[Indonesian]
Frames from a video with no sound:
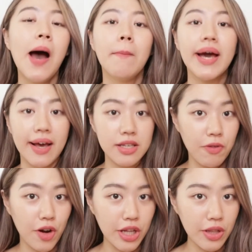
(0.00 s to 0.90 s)
baik
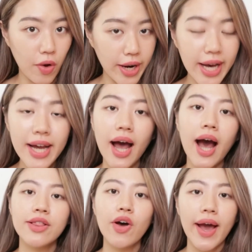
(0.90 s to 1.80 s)
exfoliating toner
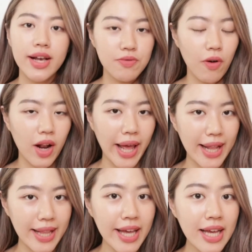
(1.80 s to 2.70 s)
atau
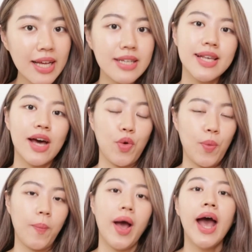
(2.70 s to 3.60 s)
exfoliating serum.